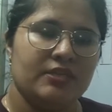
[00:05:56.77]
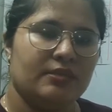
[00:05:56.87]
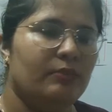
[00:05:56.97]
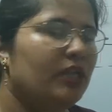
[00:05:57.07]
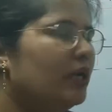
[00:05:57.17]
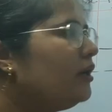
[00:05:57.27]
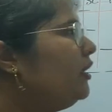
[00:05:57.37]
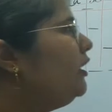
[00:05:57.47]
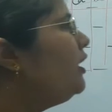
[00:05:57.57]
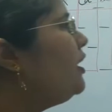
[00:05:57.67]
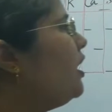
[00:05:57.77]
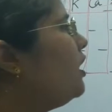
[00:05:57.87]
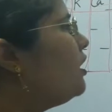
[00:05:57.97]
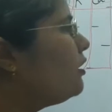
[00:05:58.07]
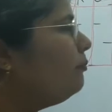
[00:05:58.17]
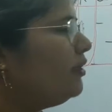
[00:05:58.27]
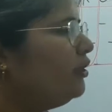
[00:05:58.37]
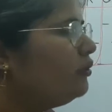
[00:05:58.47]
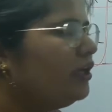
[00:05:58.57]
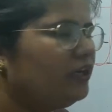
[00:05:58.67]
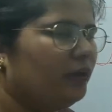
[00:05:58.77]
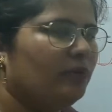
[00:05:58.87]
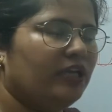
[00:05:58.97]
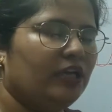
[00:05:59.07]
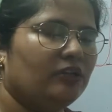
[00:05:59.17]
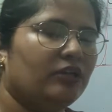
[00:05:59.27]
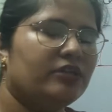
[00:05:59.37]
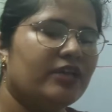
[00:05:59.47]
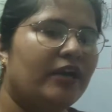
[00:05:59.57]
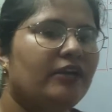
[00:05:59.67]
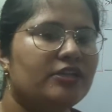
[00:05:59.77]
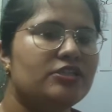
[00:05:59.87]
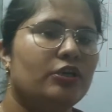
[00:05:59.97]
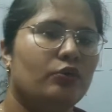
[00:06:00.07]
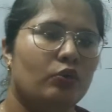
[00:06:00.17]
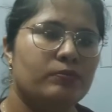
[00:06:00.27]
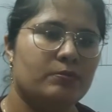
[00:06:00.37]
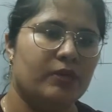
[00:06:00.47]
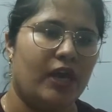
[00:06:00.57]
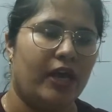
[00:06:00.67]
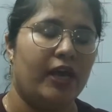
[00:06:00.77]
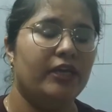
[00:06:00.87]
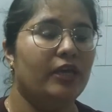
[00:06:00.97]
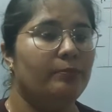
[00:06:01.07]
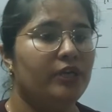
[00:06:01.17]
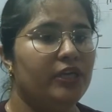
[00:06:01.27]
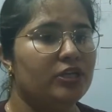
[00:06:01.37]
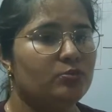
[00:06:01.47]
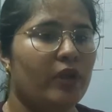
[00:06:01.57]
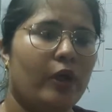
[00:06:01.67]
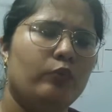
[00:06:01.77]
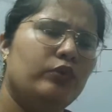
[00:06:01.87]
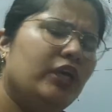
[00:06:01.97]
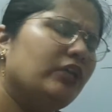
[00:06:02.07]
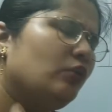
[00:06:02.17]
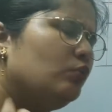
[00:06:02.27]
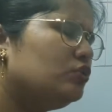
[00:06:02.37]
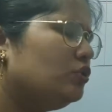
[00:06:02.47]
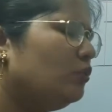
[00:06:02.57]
सिमिलरली अगर हम पीरियोडिक टेबल के अंदर साइंटिस्ट ने ग्रुप्स बनाए हैं या पीरियड्स बनाए हैं उनके अंदर कुछ